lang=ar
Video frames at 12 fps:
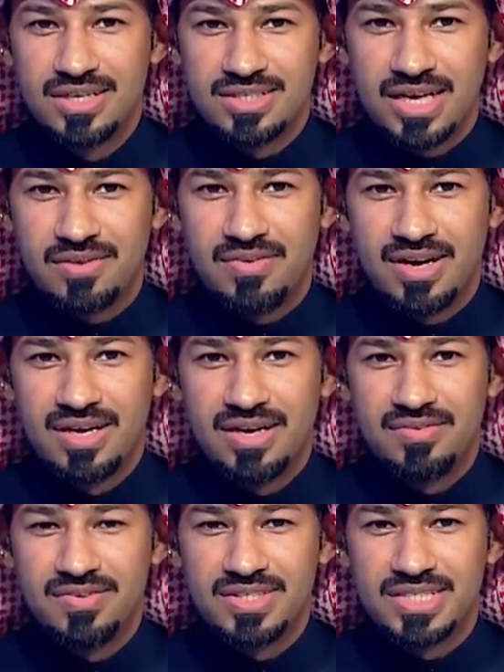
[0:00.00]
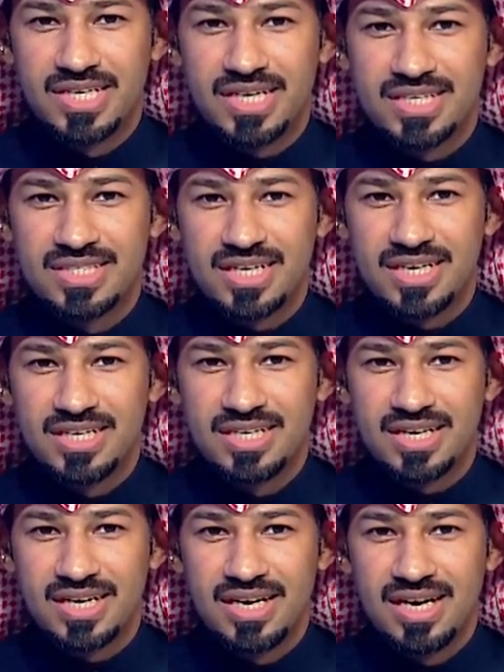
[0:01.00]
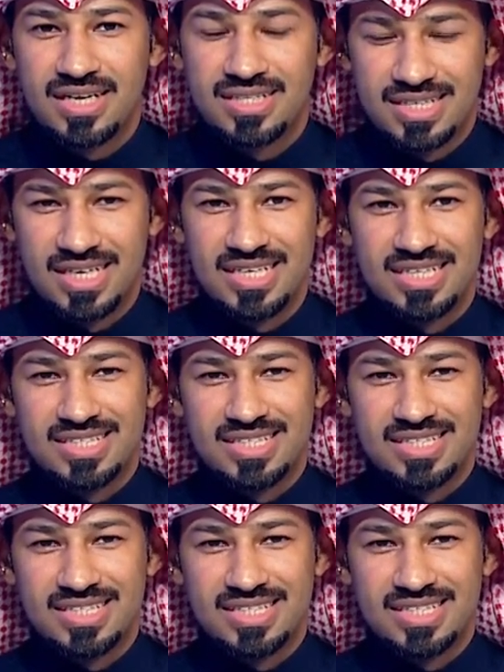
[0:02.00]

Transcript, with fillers: تعرف عليها في سياق التقرير التالي